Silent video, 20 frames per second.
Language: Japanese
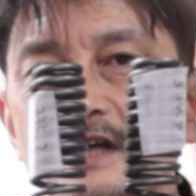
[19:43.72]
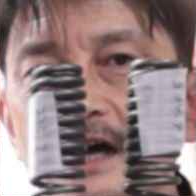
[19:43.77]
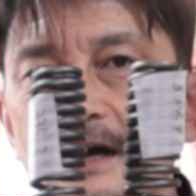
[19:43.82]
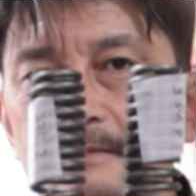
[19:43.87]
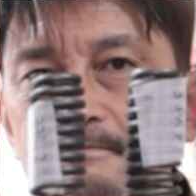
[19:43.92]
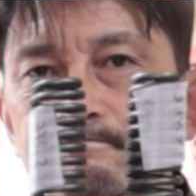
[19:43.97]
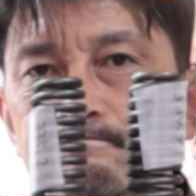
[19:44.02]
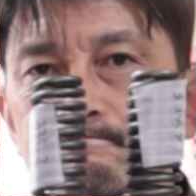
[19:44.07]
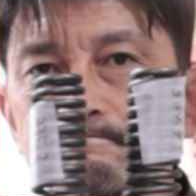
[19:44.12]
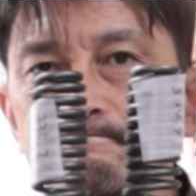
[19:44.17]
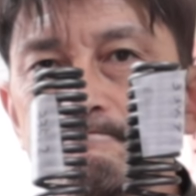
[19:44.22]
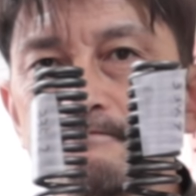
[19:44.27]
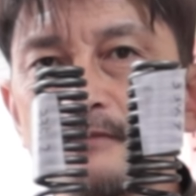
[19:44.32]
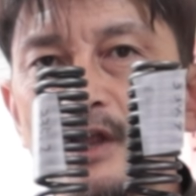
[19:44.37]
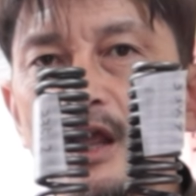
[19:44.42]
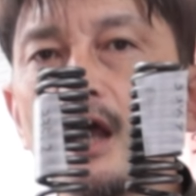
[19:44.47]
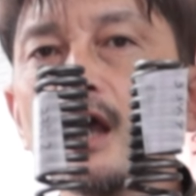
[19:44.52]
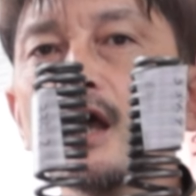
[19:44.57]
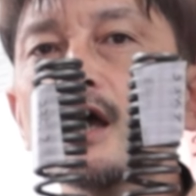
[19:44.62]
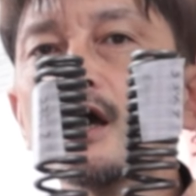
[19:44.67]
すか？
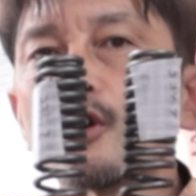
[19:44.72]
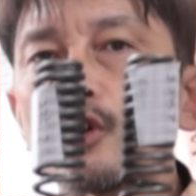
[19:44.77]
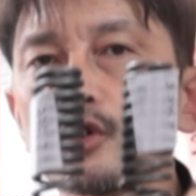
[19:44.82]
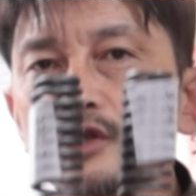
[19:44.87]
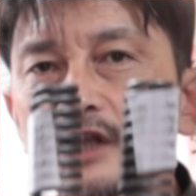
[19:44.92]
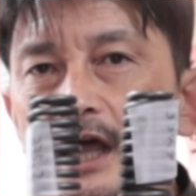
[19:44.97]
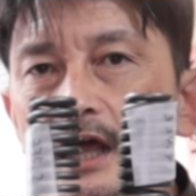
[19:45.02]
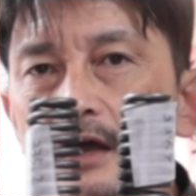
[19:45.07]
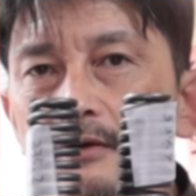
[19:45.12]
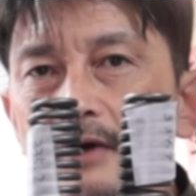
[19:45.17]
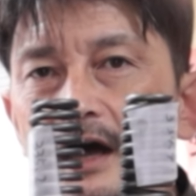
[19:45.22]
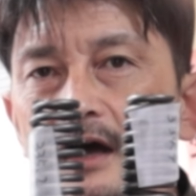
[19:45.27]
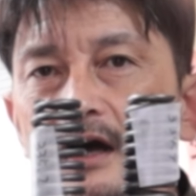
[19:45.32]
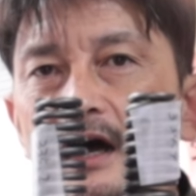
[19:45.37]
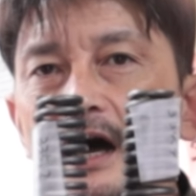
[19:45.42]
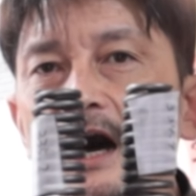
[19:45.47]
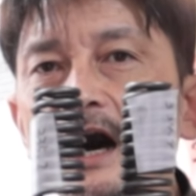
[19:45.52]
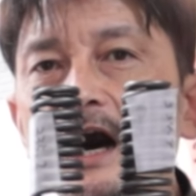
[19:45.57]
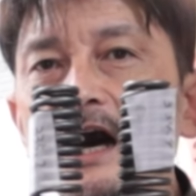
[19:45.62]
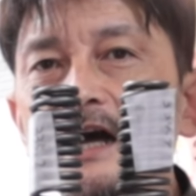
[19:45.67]
答え
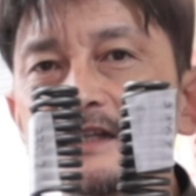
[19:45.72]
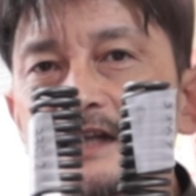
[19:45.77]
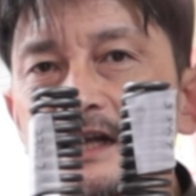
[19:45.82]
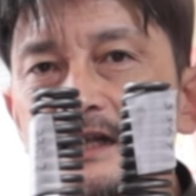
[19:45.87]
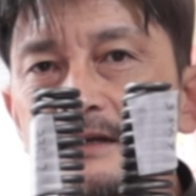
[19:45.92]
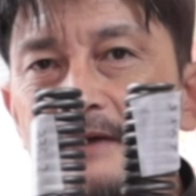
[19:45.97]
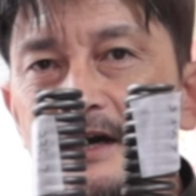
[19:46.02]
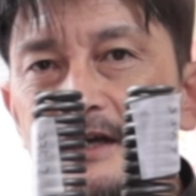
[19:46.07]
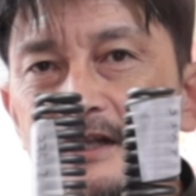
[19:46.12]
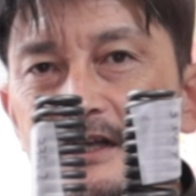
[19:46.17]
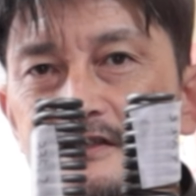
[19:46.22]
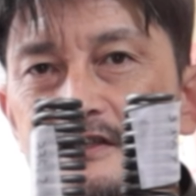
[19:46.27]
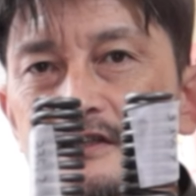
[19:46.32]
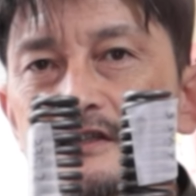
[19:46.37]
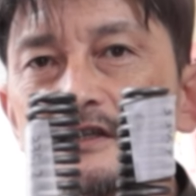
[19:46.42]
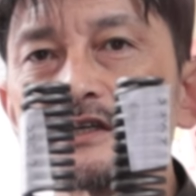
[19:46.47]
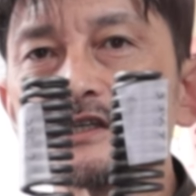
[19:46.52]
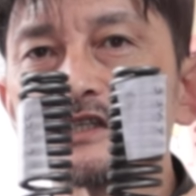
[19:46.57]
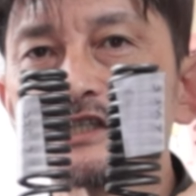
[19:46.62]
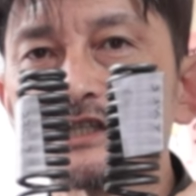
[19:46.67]
は当たり前で
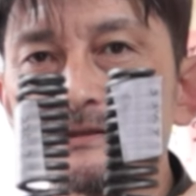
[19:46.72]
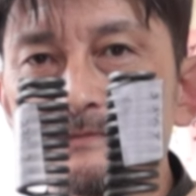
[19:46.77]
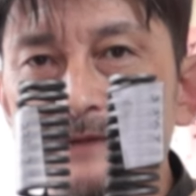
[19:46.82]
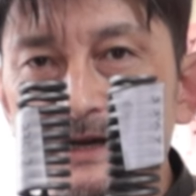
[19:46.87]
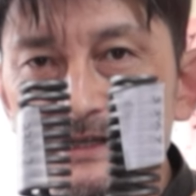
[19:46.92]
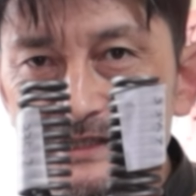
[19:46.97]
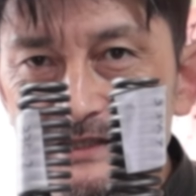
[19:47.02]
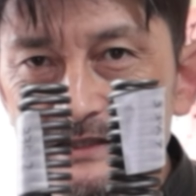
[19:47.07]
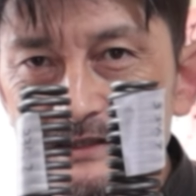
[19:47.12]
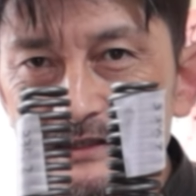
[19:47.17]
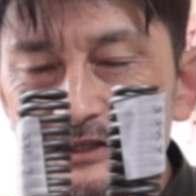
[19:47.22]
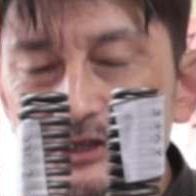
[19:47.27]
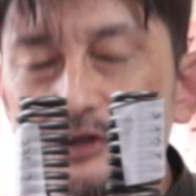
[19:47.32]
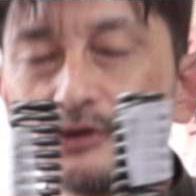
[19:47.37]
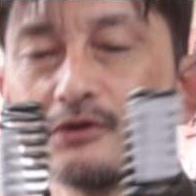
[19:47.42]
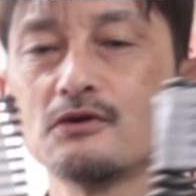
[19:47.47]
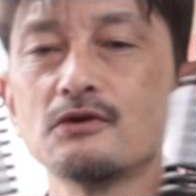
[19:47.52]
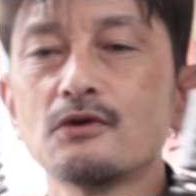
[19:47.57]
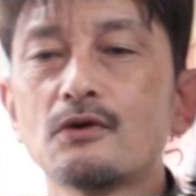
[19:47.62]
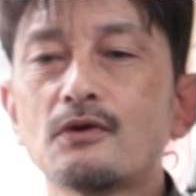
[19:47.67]
す。します。って
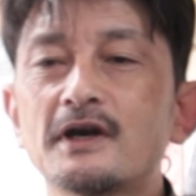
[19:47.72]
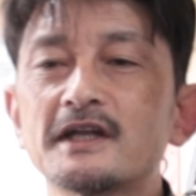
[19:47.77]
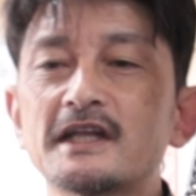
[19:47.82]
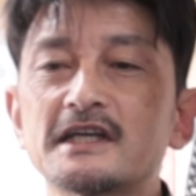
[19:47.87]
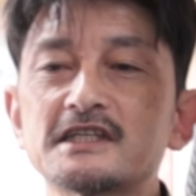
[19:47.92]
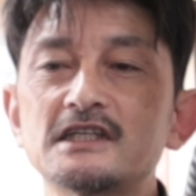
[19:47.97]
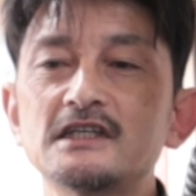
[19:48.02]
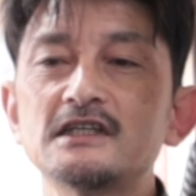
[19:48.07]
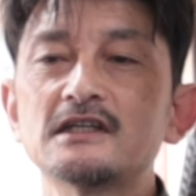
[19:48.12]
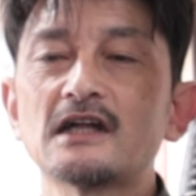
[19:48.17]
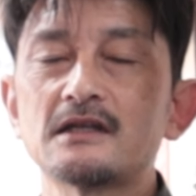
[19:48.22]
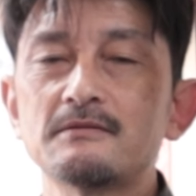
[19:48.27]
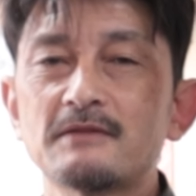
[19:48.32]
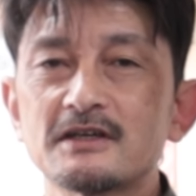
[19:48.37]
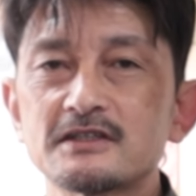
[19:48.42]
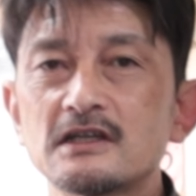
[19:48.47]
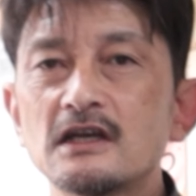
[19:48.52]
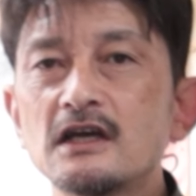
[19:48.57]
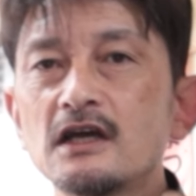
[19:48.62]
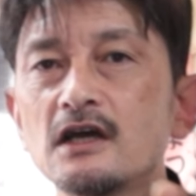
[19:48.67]
いうお話になり
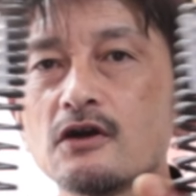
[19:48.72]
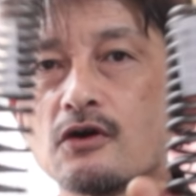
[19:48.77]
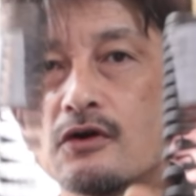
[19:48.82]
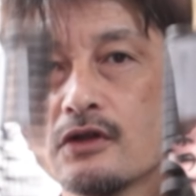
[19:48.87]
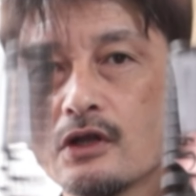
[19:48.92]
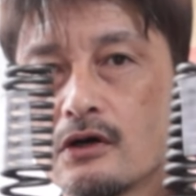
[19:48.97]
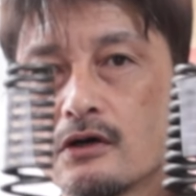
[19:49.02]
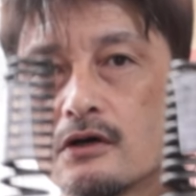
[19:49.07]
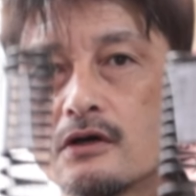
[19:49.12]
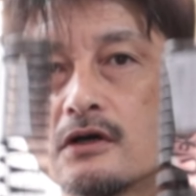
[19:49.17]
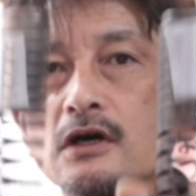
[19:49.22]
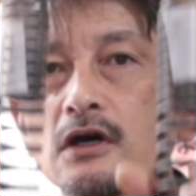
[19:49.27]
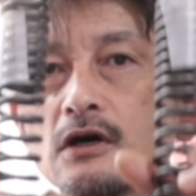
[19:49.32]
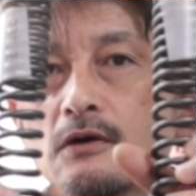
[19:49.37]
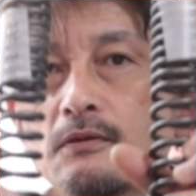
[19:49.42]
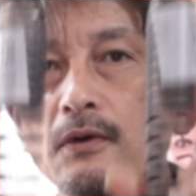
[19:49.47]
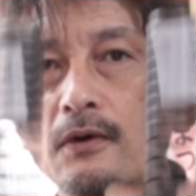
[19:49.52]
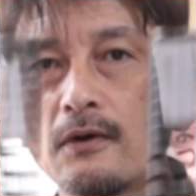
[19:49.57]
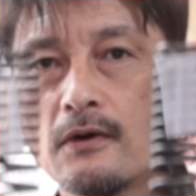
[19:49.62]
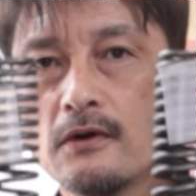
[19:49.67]
ます。この
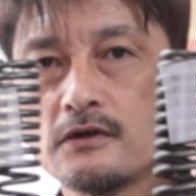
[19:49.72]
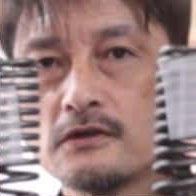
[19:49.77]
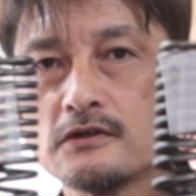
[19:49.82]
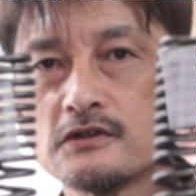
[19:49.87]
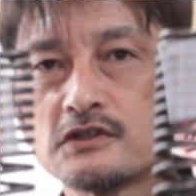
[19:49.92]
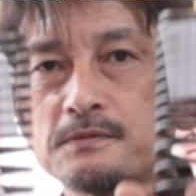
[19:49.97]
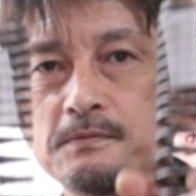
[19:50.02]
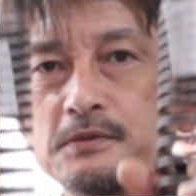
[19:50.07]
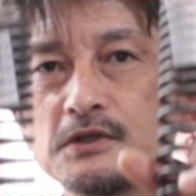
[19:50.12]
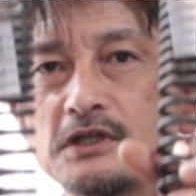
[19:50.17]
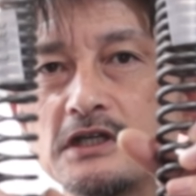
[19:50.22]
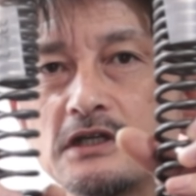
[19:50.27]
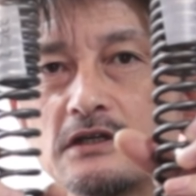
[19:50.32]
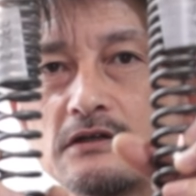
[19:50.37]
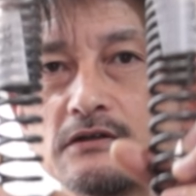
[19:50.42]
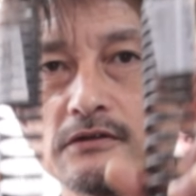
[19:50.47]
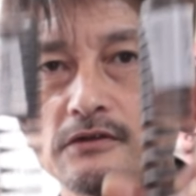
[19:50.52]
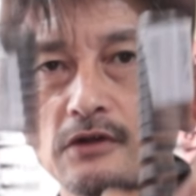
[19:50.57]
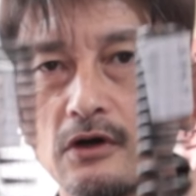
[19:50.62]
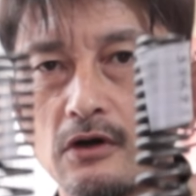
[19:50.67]

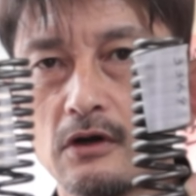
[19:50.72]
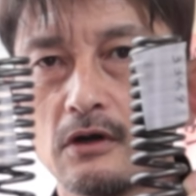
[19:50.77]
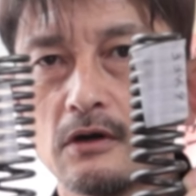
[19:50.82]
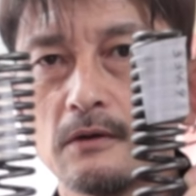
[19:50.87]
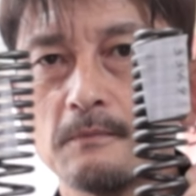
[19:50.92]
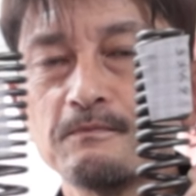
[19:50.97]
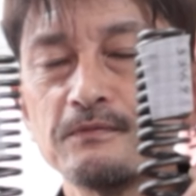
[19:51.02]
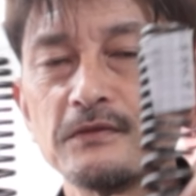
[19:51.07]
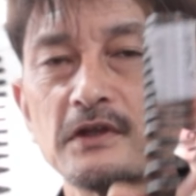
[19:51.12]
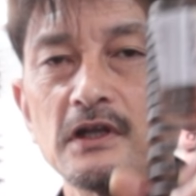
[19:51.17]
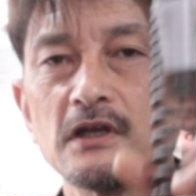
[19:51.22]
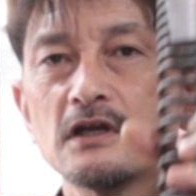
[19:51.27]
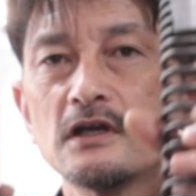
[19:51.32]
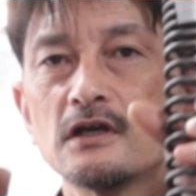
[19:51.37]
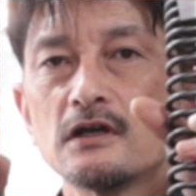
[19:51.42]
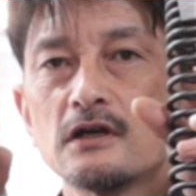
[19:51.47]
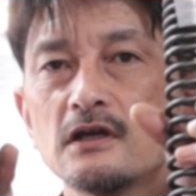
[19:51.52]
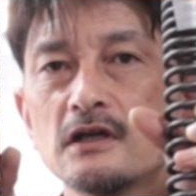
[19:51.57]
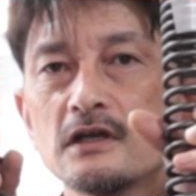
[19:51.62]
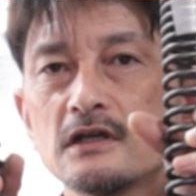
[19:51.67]
フォークスプリングの
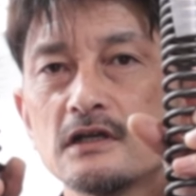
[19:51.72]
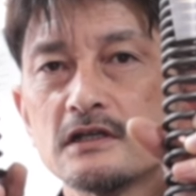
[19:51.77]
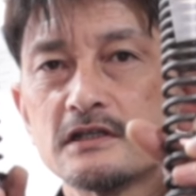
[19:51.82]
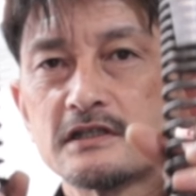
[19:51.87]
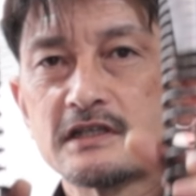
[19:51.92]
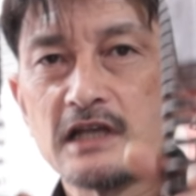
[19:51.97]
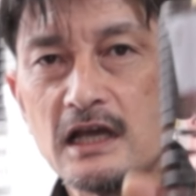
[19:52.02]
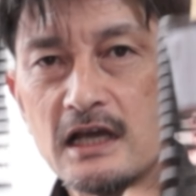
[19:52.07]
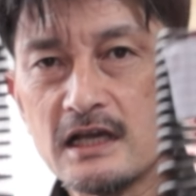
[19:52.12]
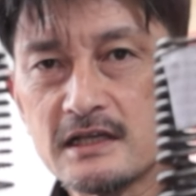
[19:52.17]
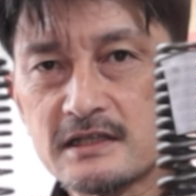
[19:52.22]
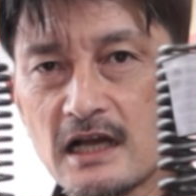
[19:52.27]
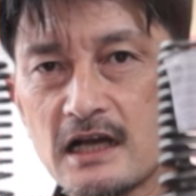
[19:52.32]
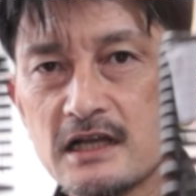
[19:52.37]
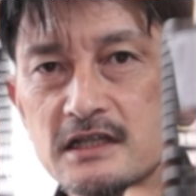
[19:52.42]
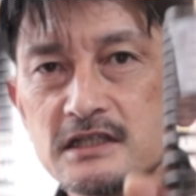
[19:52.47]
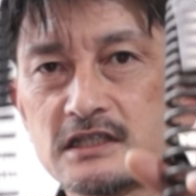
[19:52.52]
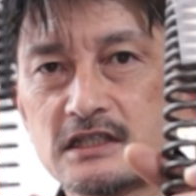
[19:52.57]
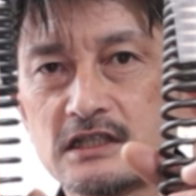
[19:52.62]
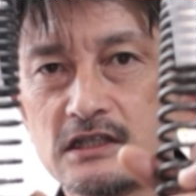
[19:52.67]
生
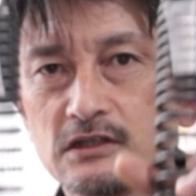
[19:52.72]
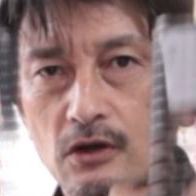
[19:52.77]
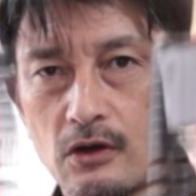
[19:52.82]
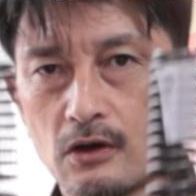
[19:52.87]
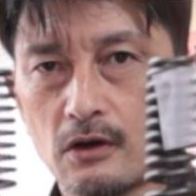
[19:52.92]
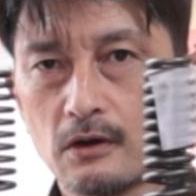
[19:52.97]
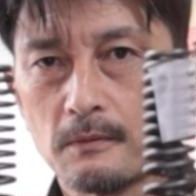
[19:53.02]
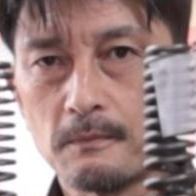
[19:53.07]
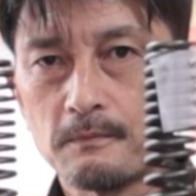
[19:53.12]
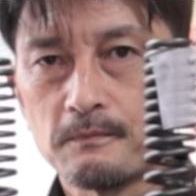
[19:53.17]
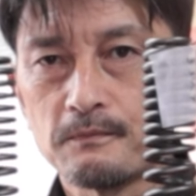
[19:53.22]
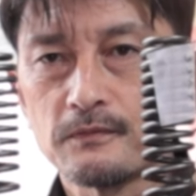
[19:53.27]
産時の